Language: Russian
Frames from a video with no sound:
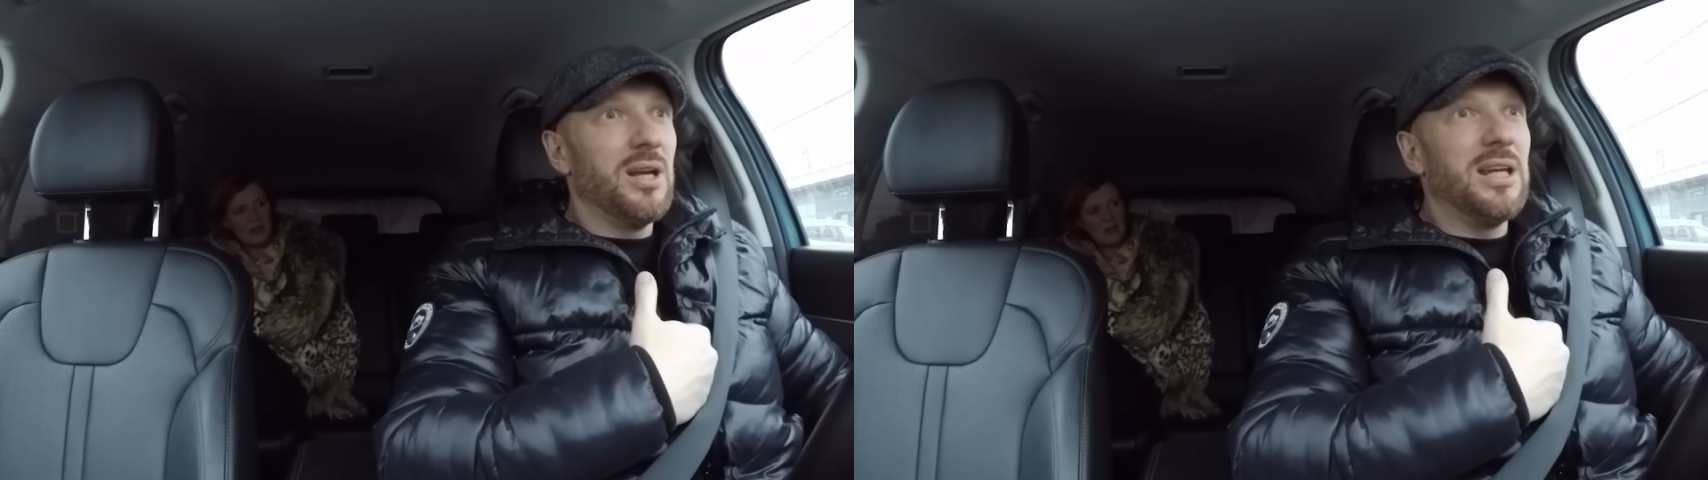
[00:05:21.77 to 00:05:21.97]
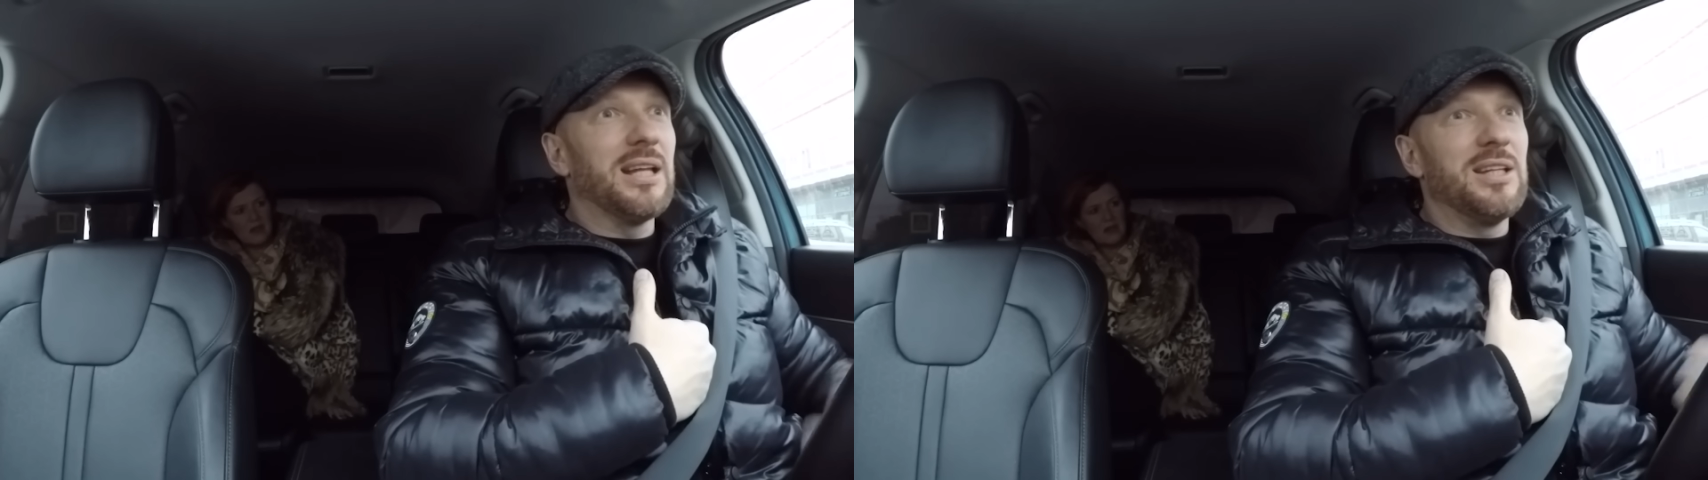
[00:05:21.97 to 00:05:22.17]

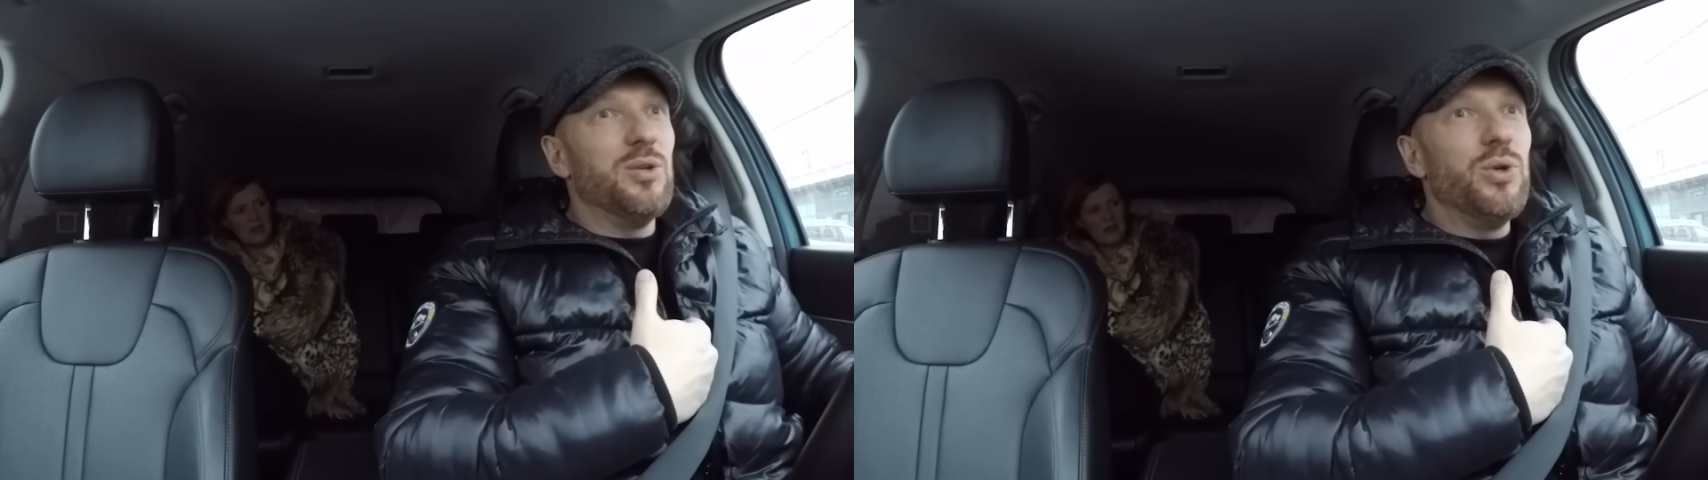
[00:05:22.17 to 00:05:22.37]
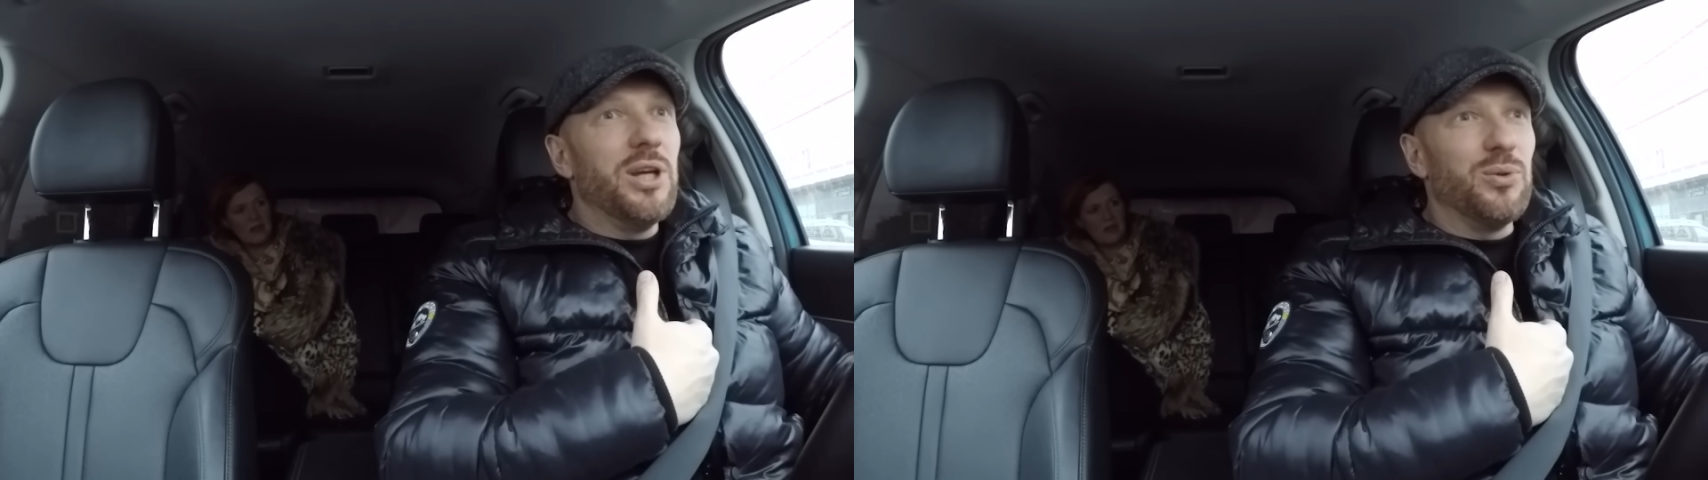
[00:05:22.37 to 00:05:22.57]
Я-то
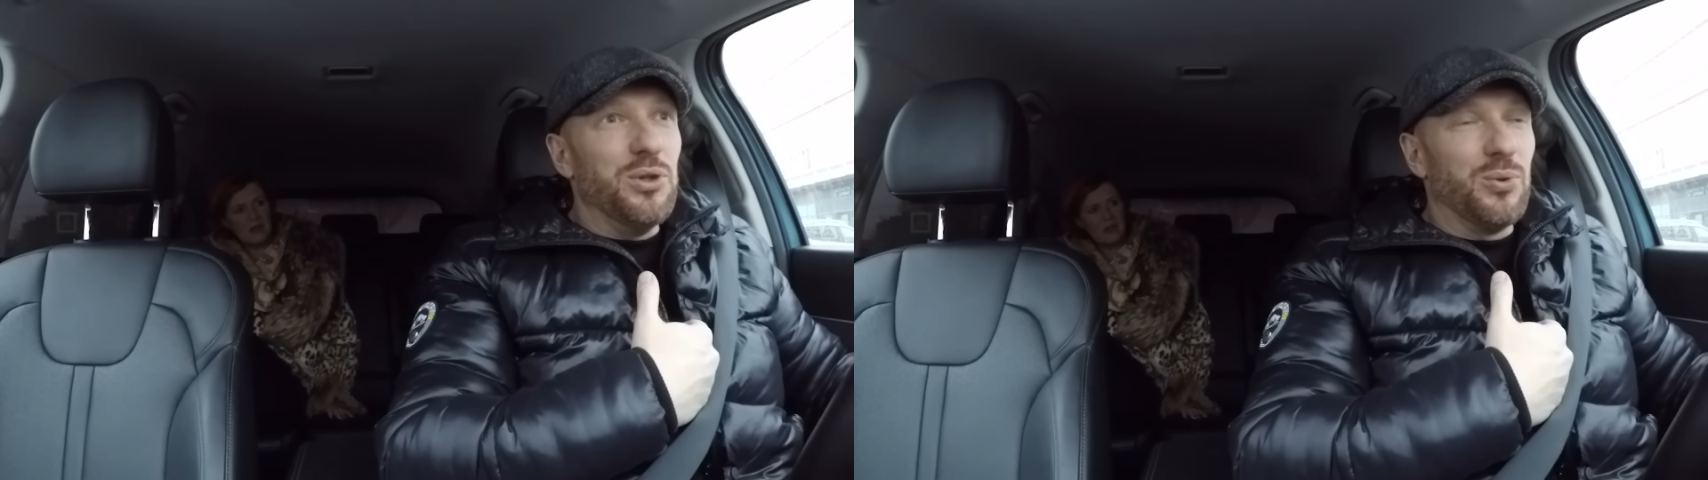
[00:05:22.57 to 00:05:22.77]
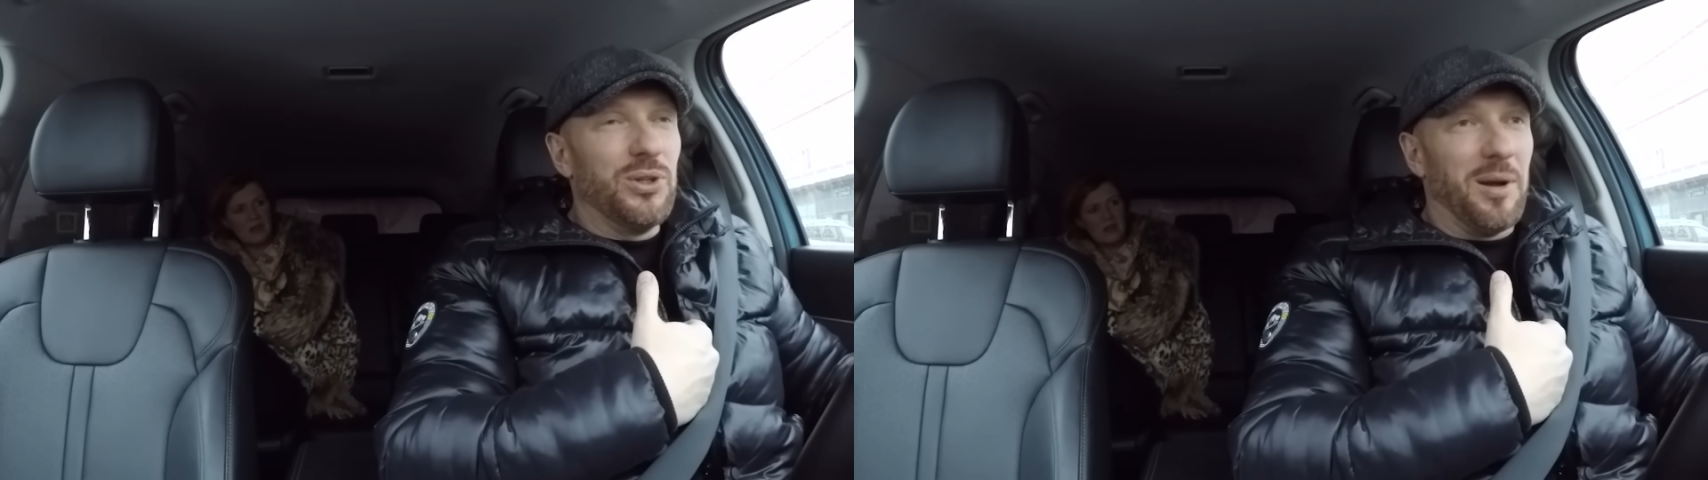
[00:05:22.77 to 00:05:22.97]
не уеду
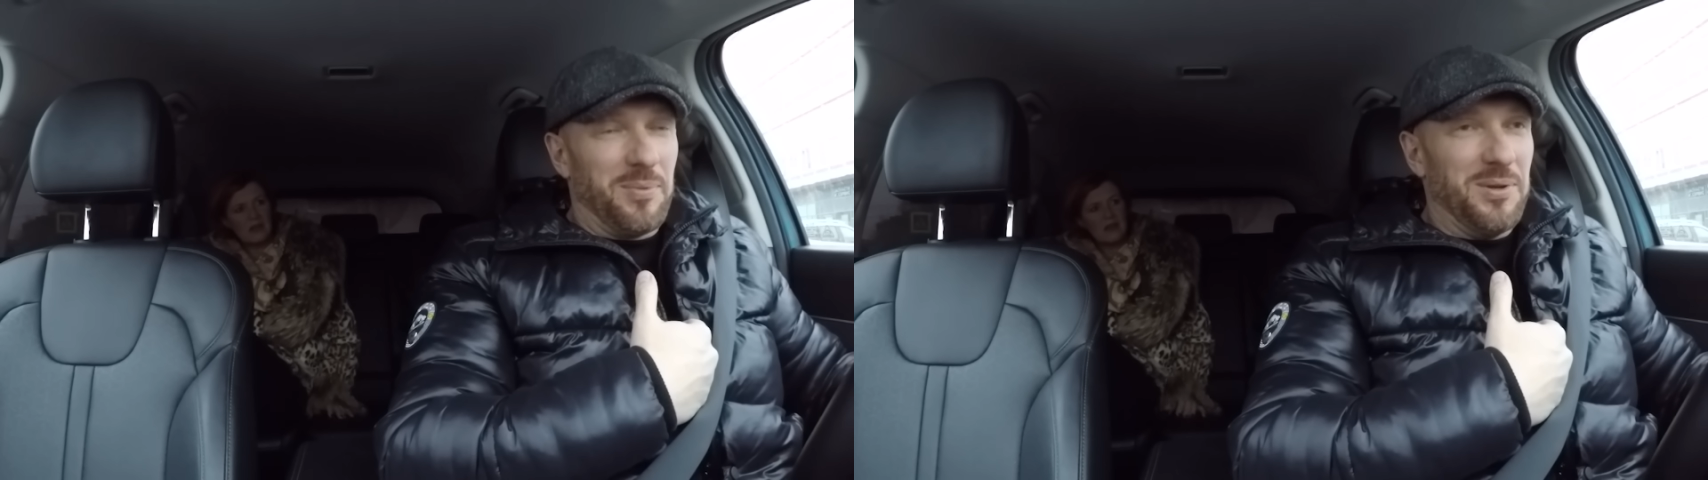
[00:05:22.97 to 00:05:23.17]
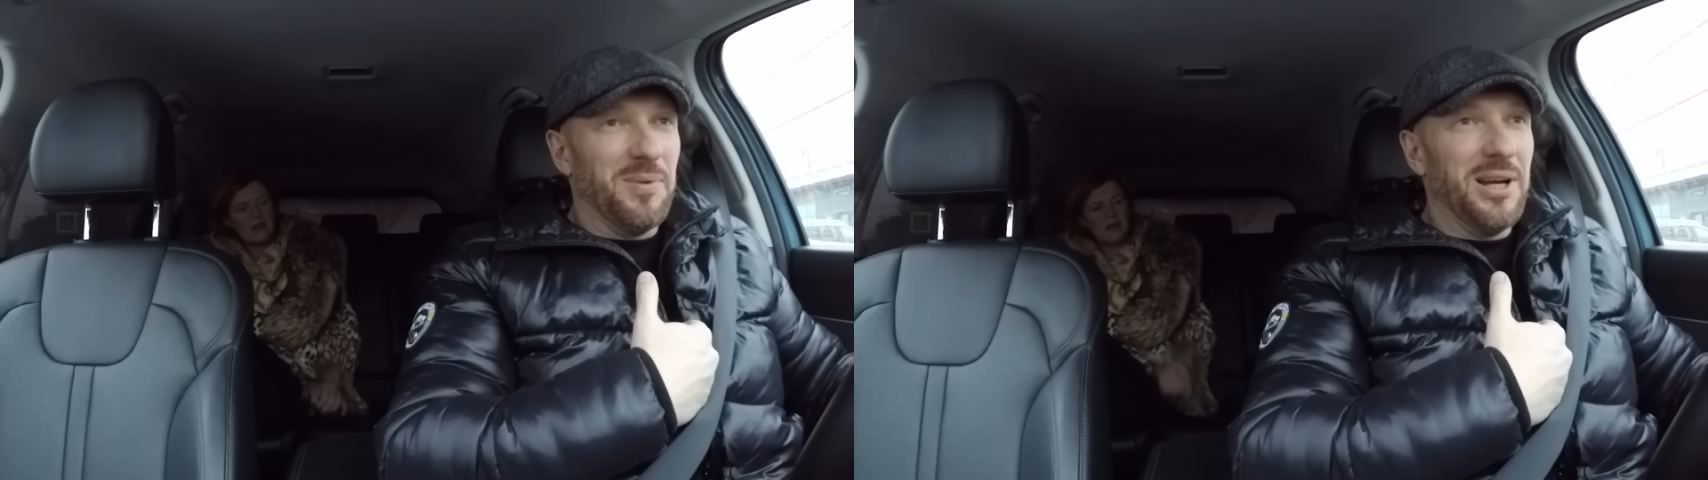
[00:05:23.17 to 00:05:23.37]
никуда,
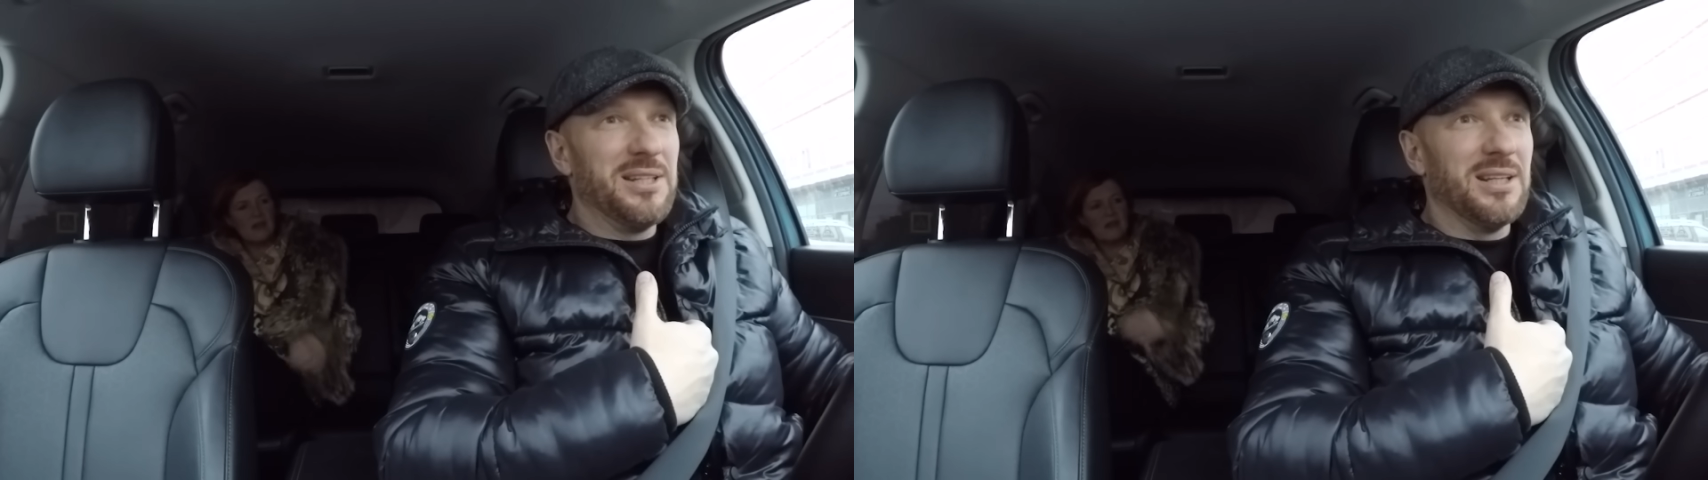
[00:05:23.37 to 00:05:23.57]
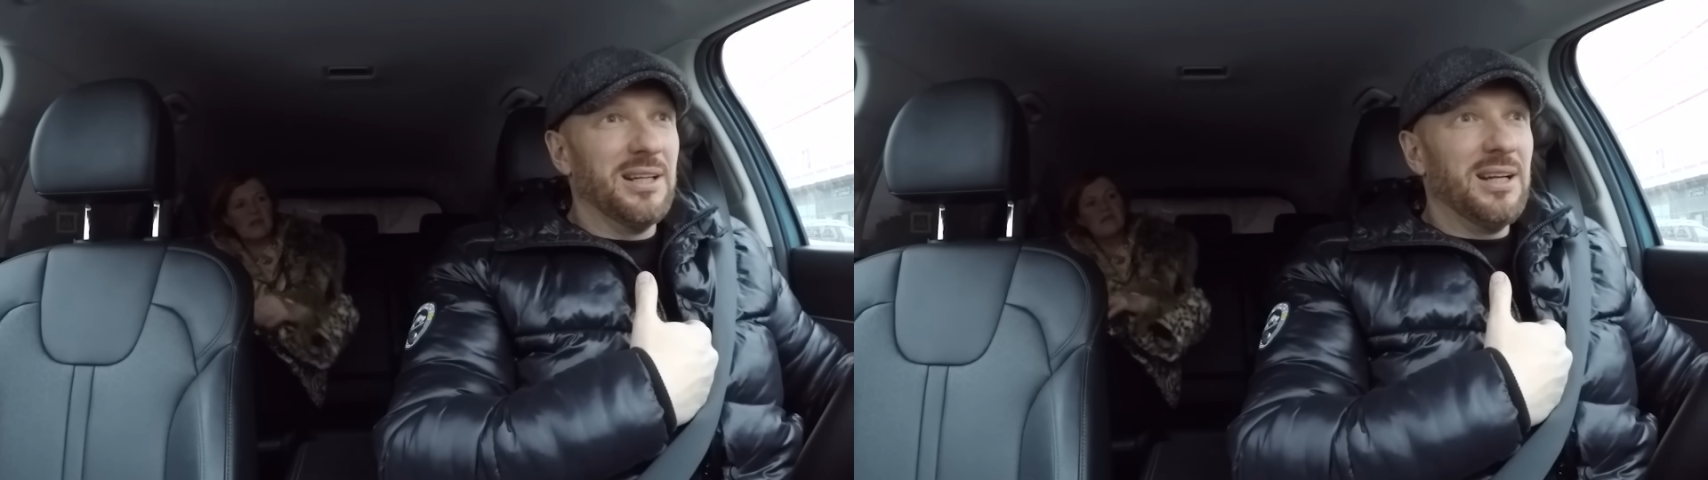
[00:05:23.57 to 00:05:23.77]

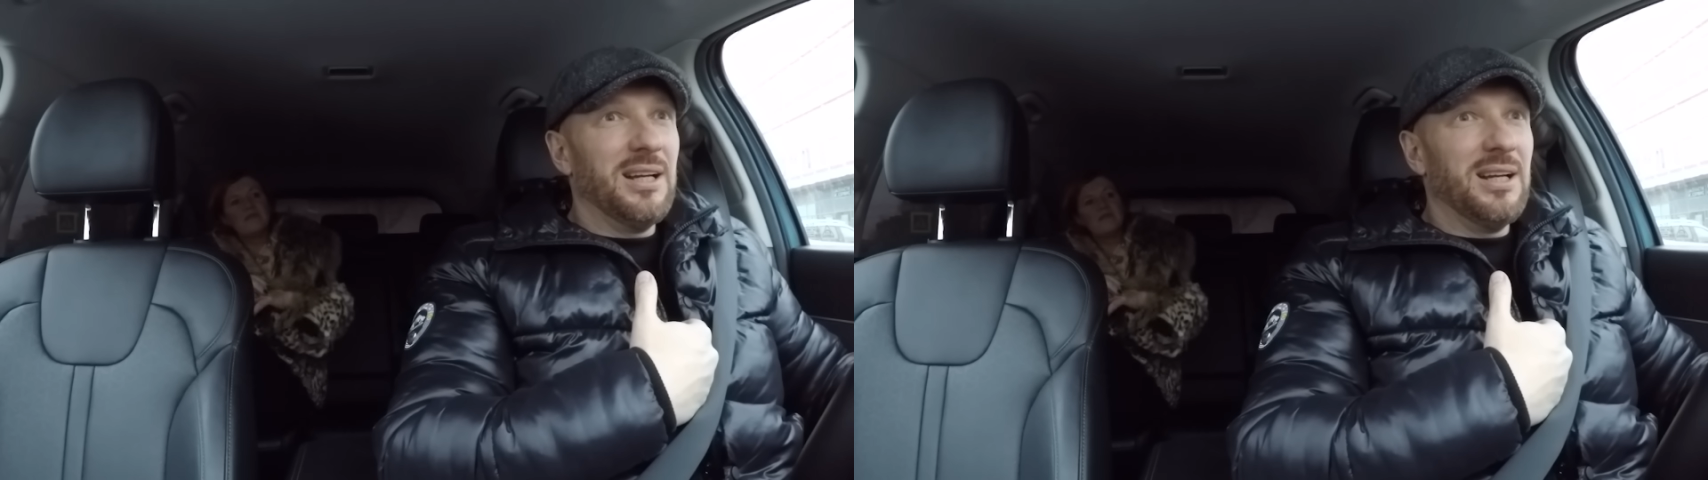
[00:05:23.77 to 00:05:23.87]
понимаете?